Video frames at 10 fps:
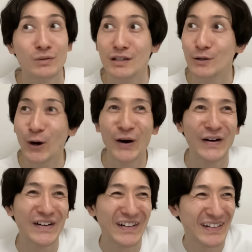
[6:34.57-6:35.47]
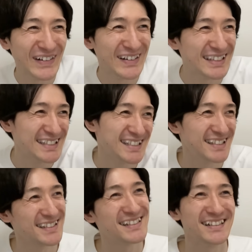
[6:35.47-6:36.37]
美容
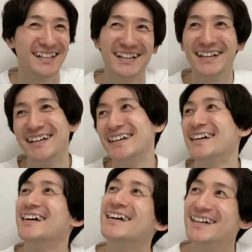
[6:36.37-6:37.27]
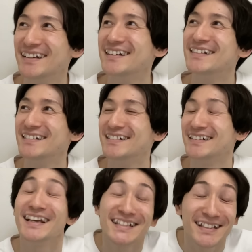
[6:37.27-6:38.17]
室
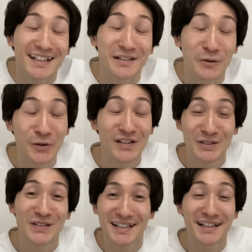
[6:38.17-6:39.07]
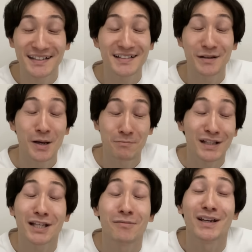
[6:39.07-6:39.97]
え、じゃあ何俺はその間、
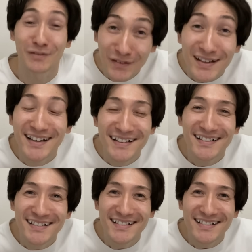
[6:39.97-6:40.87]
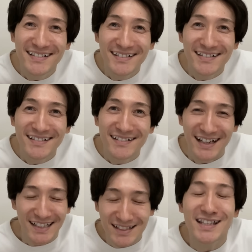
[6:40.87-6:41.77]
待ってればいいの
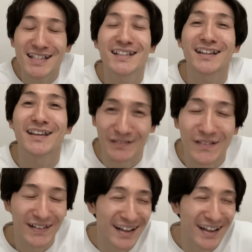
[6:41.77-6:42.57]
好きにしてていいの